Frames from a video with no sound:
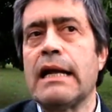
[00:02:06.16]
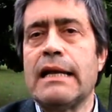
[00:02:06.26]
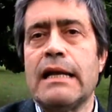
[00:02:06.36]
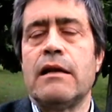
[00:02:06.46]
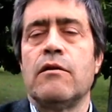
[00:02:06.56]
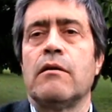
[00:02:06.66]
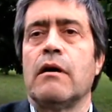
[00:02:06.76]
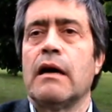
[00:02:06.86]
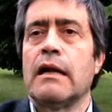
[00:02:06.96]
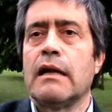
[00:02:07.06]

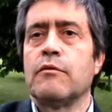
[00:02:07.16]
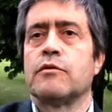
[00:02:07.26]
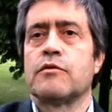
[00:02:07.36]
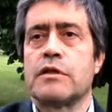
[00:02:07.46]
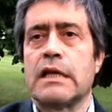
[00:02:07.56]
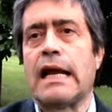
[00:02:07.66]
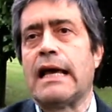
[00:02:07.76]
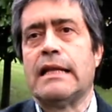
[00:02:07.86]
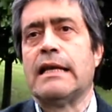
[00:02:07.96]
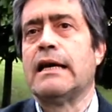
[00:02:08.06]
Parallelo
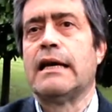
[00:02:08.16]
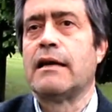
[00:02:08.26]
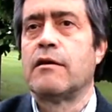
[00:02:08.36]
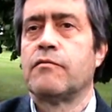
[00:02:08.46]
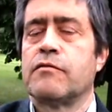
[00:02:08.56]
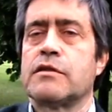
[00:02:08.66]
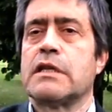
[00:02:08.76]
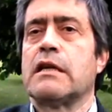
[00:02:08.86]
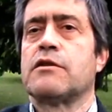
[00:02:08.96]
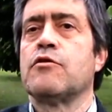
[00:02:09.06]
all'autostrada, ecco,
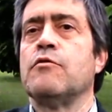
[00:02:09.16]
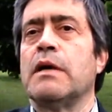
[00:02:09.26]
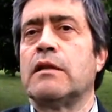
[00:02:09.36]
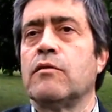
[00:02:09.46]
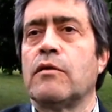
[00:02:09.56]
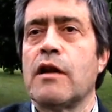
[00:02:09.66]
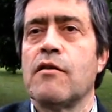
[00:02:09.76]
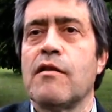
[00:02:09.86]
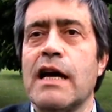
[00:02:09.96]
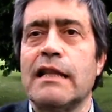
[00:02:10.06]
forse scolmatore
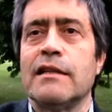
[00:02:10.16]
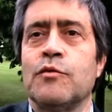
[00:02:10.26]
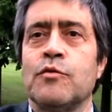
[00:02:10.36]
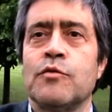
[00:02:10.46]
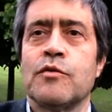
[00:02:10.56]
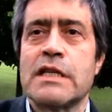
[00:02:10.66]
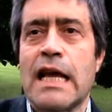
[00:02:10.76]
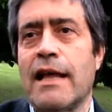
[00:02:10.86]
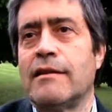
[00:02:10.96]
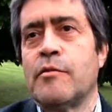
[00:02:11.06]
non è del tutto
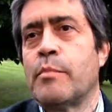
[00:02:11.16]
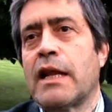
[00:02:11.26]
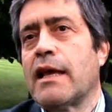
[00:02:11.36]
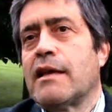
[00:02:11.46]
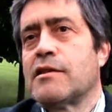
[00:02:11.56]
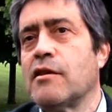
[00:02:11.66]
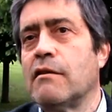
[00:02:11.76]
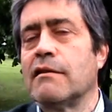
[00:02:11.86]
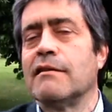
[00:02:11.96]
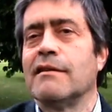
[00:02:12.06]
esatto, esatto. perché che
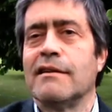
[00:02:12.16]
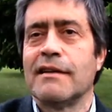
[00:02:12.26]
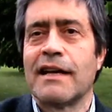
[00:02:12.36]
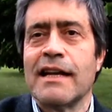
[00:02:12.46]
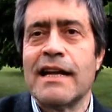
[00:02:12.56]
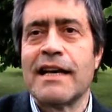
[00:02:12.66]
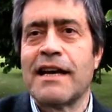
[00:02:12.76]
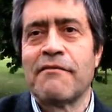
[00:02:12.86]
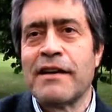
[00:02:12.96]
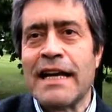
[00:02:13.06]
so, il, il
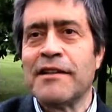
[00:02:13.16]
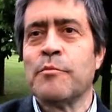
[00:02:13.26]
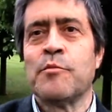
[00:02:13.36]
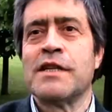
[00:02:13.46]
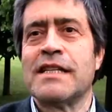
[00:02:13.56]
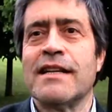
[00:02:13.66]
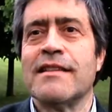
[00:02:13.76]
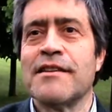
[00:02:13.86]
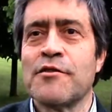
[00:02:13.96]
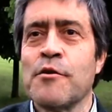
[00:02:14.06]
canale Cavarato può
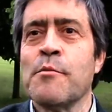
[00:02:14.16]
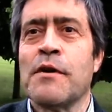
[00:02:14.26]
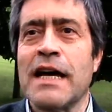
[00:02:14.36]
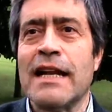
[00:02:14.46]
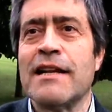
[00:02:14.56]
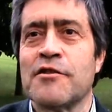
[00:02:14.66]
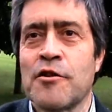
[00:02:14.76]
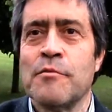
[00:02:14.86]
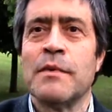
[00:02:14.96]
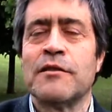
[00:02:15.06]
essere inteso come un canale
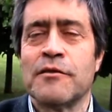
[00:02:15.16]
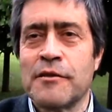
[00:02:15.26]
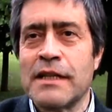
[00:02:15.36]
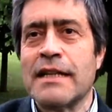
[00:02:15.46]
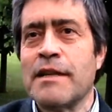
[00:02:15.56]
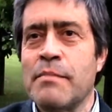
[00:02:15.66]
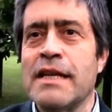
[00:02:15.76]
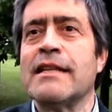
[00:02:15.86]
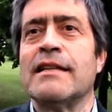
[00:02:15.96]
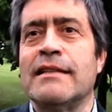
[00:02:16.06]
scolmatore delle
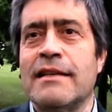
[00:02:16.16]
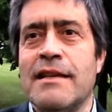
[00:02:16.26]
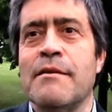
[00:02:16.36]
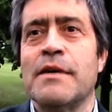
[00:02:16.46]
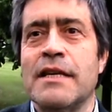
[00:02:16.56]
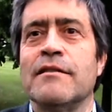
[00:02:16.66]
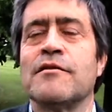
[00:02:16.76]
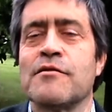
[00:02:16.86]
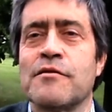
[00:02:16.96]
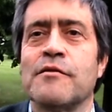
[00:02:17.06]
piene del
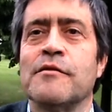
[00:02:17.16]
tagliamento. Eh